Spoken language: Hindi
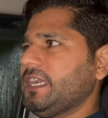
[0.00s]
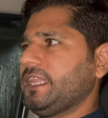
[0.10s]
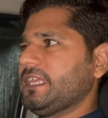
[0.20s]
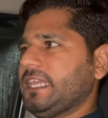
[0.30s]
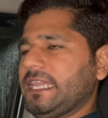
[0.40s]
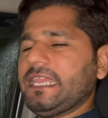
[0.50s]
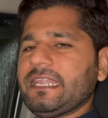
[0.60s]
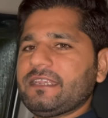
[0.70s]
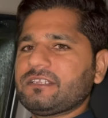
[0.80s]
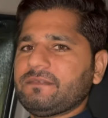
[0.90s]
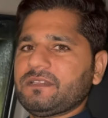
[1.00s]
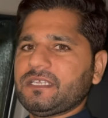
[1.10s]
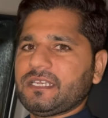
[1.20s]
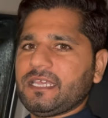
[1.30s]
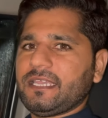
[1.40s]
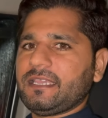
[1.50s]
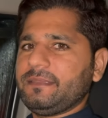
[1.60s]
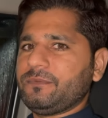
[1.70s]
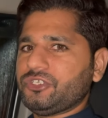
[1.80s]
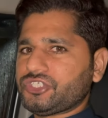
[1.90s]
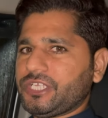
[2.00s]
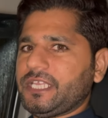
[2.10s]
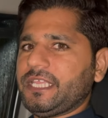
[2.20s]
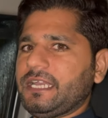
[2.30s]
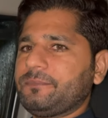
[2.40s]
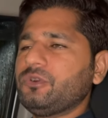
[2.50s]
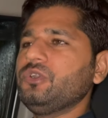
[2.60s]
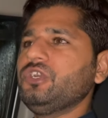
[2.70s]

यानी कि एक घंटा ट्रैवल करना है कहीं पहुँचने के लिए आपको